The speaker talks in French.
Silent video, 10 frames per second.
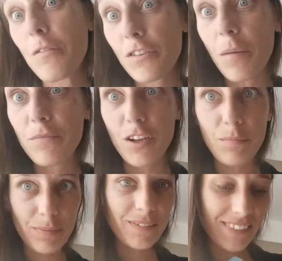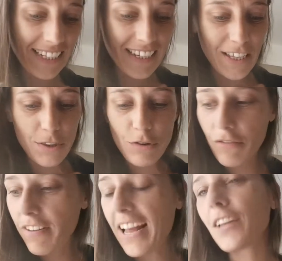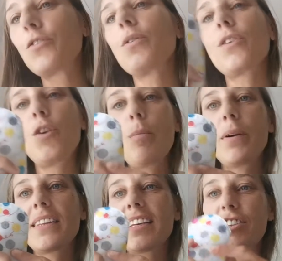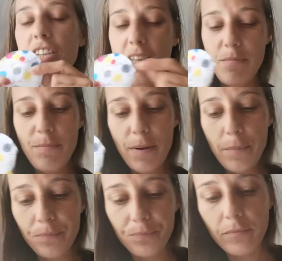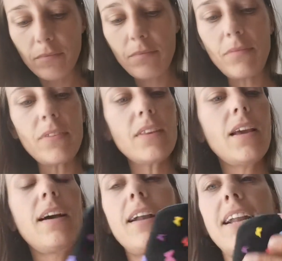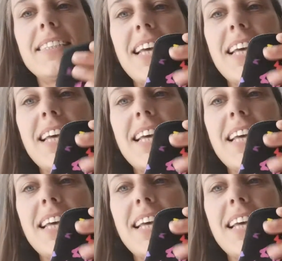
de top top. Donc voilà, donc le protège-slip, la